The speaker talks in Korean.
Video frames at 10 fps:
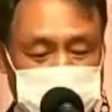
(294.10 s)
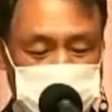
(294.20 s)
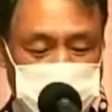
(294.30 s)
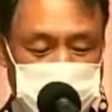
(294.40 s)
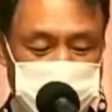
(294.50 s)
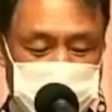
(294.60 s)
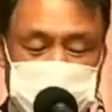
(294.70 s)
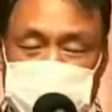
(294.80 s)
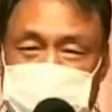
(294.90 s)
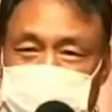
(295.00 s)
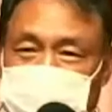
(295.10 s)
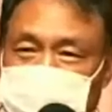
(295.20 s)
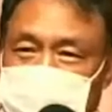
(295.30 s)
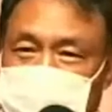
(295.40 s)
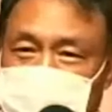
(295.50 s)
여러분이
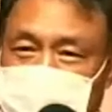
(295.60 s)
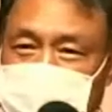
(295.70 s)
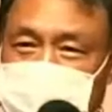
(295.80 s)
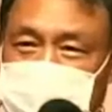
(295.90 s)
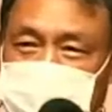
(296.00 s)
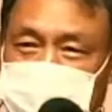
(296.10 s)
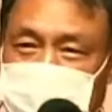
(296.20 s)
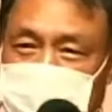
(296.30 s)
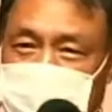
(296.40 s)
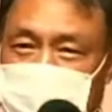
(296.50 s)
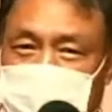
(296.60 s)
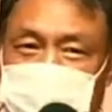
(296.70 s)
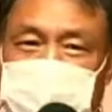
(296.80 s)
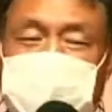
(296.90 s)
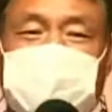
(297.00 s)
진짜 이제는요
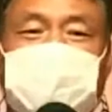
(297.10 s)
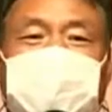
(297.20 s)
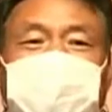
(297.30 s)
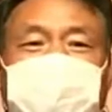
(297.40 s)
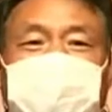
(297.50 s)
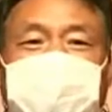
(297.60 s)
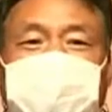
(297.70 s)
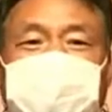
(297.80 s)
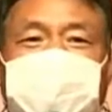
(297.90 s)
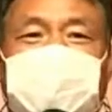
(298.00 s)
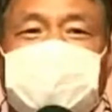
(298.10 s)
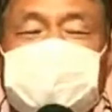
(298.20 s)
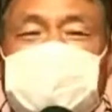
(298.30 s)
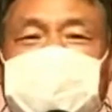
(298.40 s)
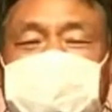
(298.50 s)
어, 돈
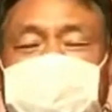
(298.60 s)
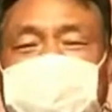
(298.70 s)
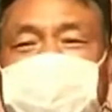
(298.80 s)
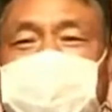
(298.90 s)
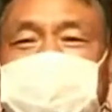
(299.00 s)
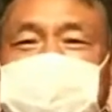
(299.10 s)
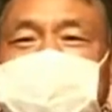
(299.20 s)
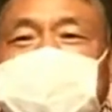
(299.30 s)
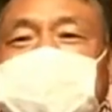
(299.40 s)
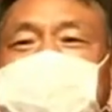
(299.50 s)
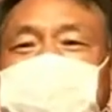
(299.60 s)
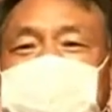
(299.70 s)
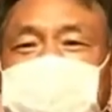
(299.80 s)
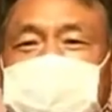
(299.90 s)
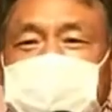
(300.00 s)
문제에서 완전히
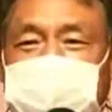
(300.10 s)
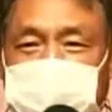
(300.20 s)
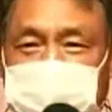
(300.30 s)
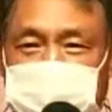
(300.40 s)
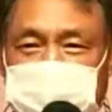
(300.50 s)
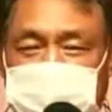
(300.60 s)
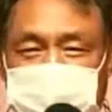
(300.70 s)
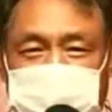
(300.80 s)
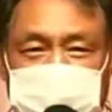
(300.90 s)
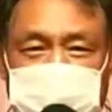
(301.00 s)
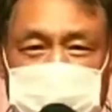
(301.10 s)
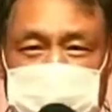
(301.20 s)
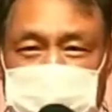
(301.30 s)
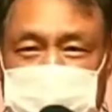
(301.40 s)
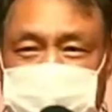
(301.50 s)
해방받는 여러분 되시기를
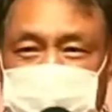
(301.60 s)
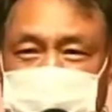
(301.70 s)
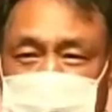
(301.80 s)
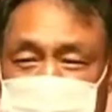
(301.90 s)
주님의 이름으로